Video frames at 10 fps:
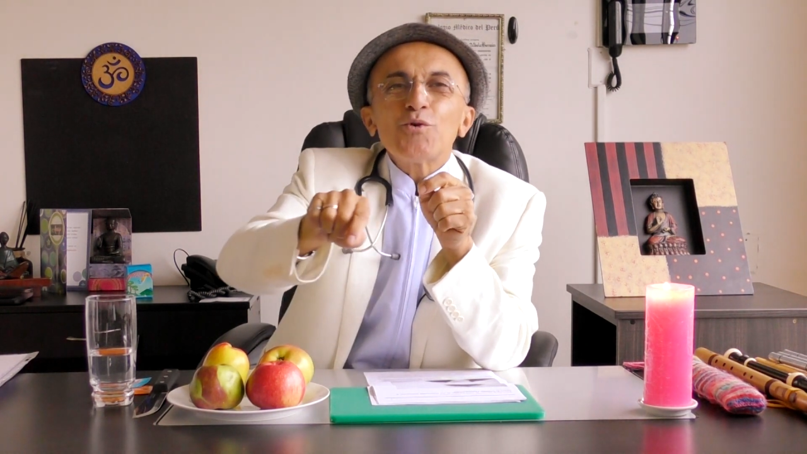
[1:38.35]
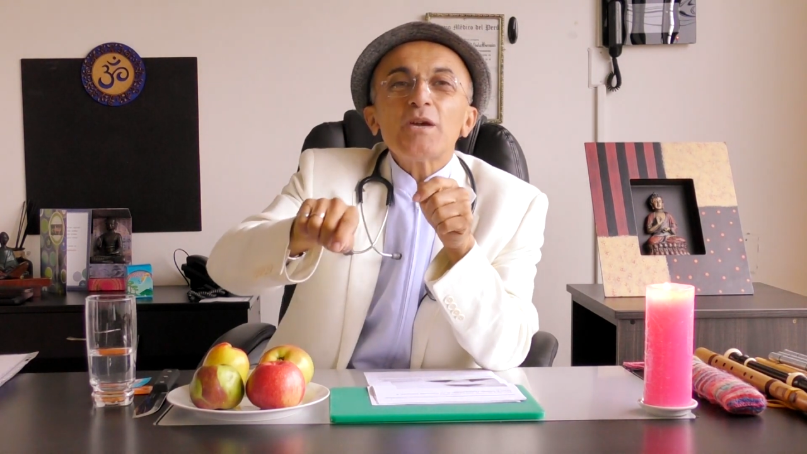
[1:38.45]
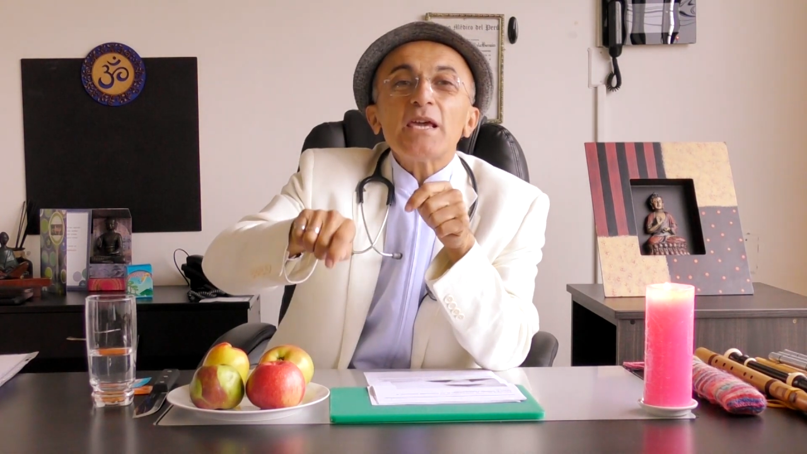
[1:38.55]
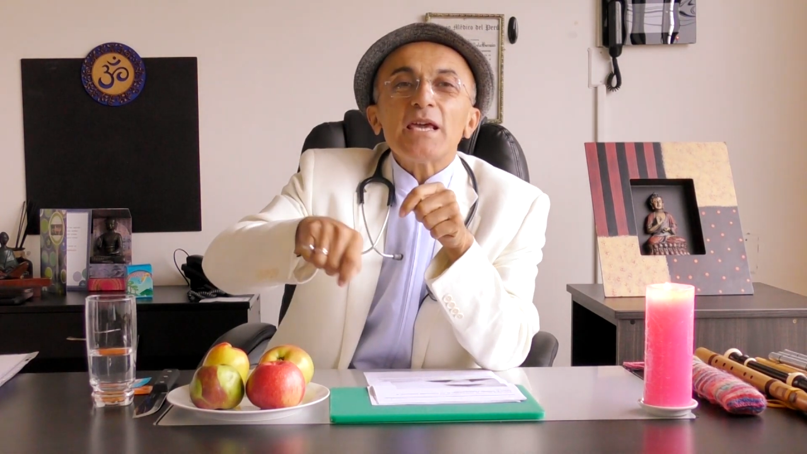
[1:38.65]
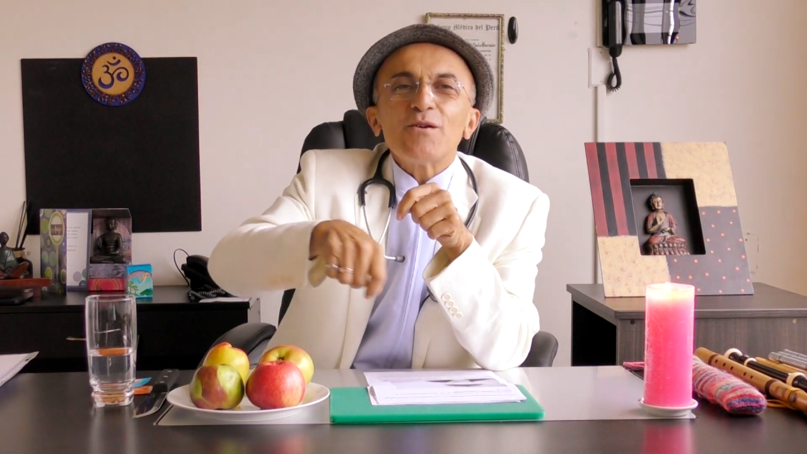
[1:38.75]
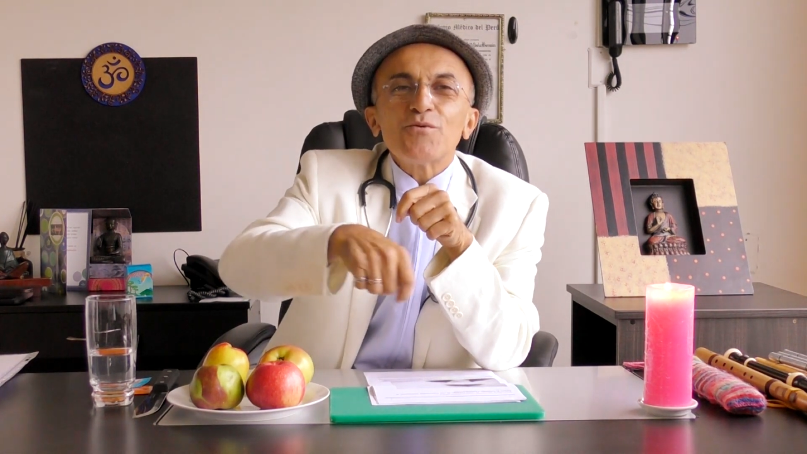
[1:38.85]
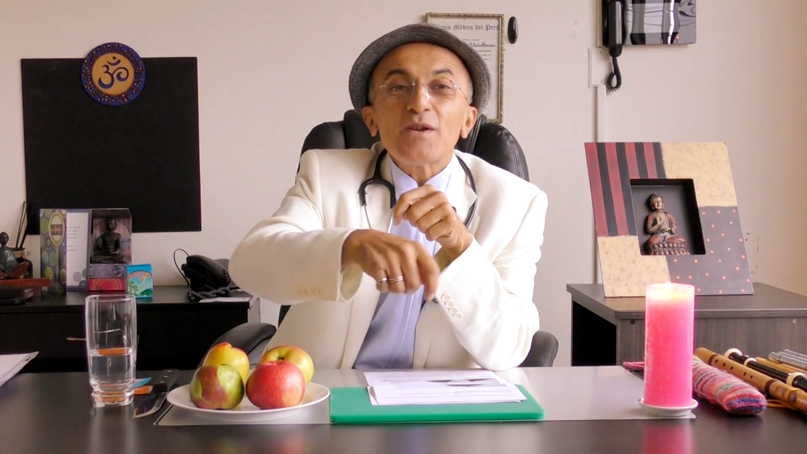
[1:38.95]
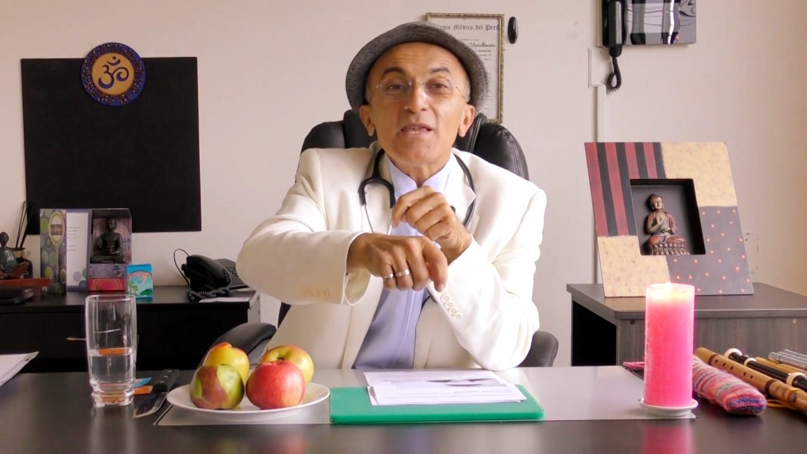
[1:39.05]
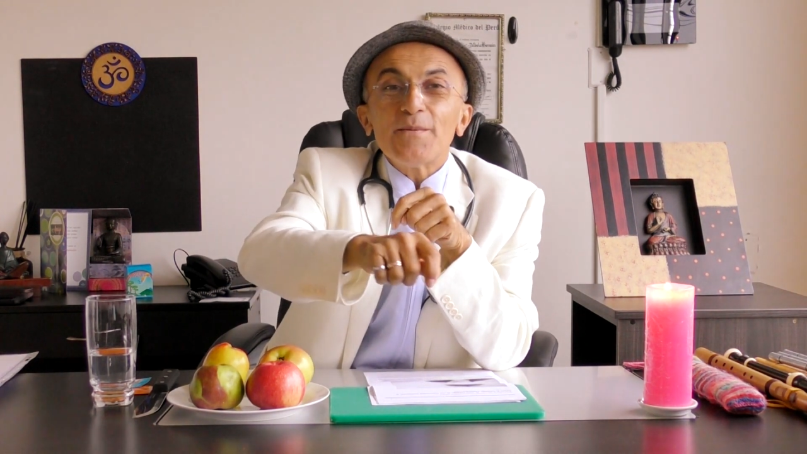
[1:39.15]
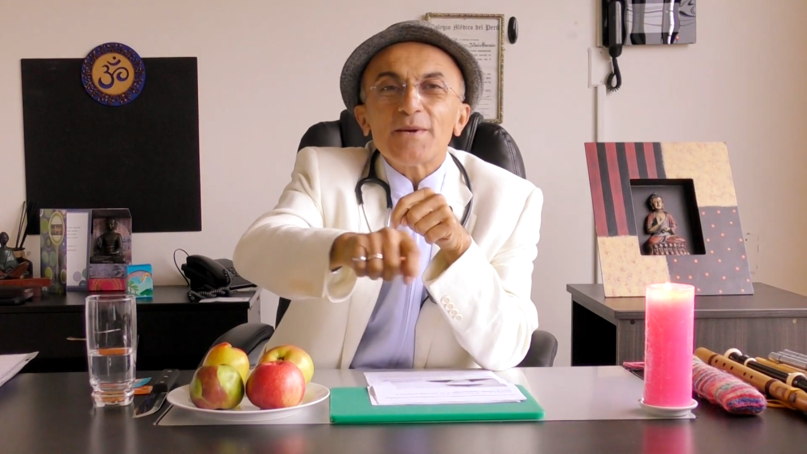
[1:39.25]
un gui, un
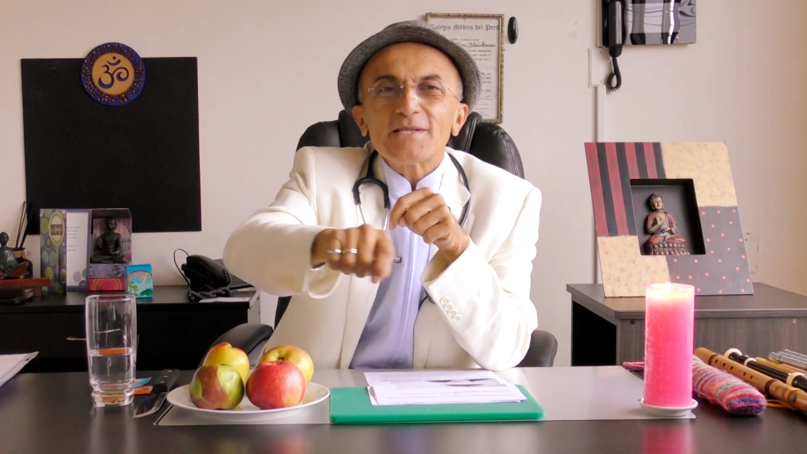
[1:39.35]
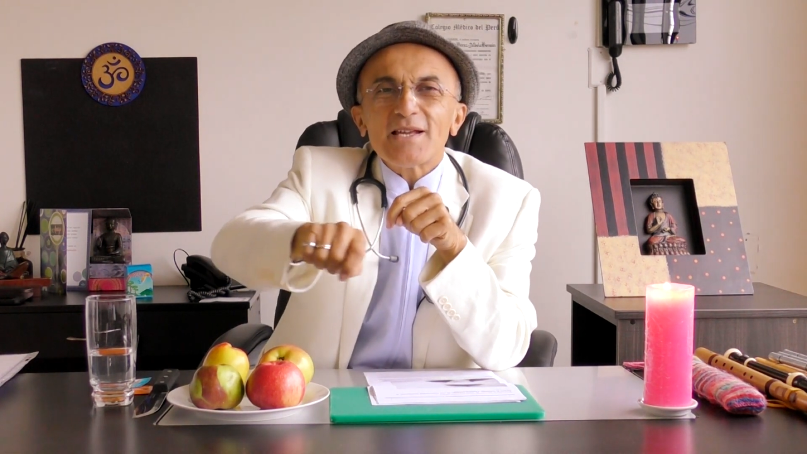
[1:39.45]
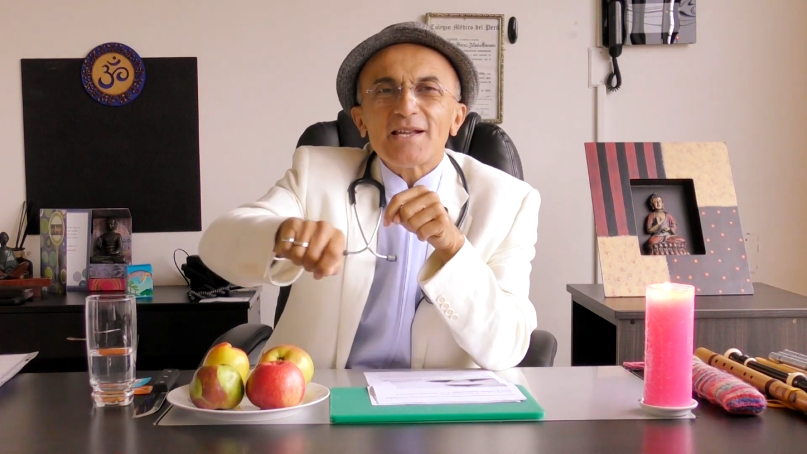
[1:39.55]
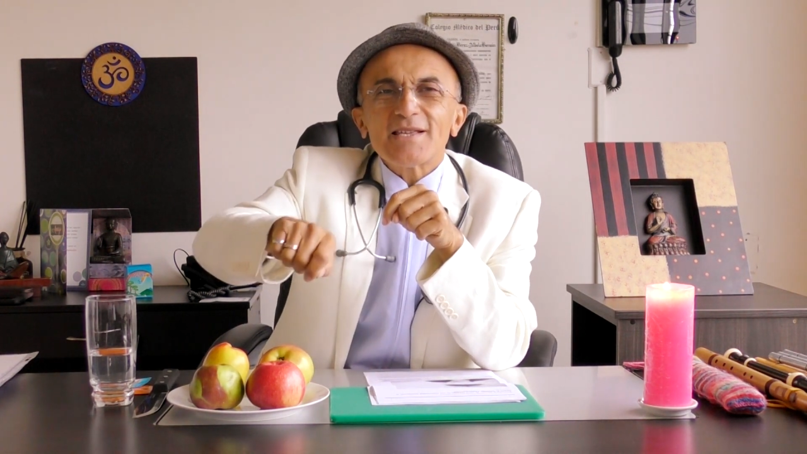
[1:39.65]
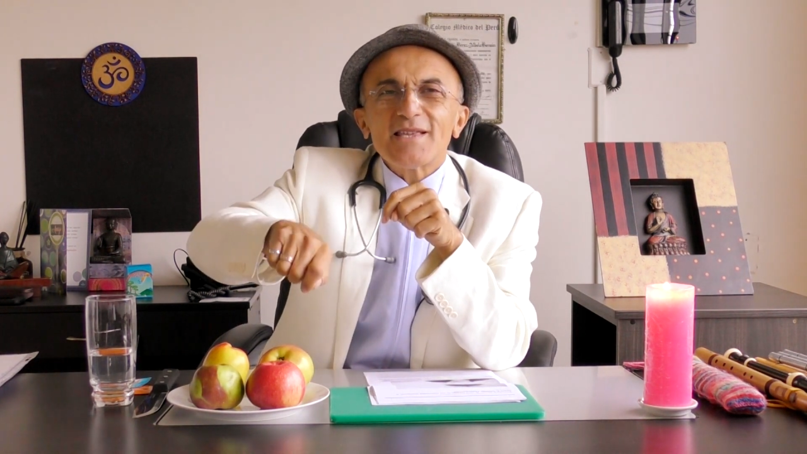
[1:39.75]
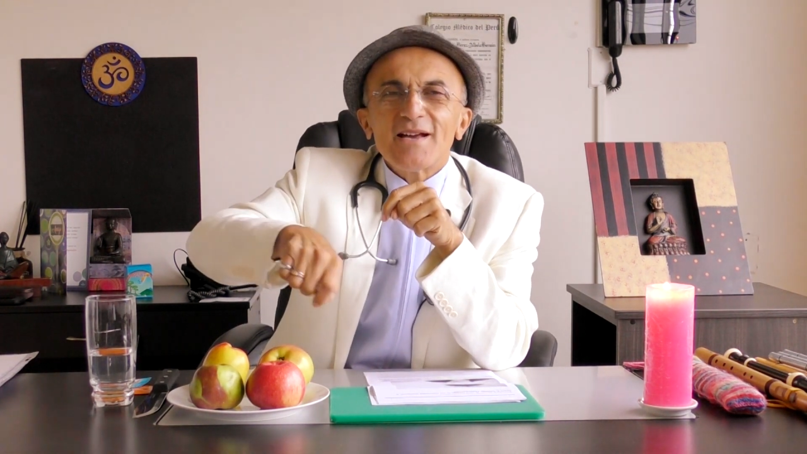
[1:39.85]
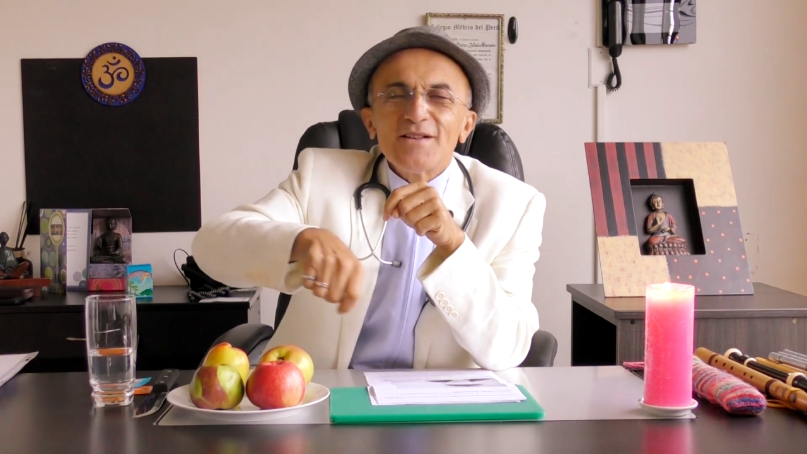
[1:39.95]
gui de manzana y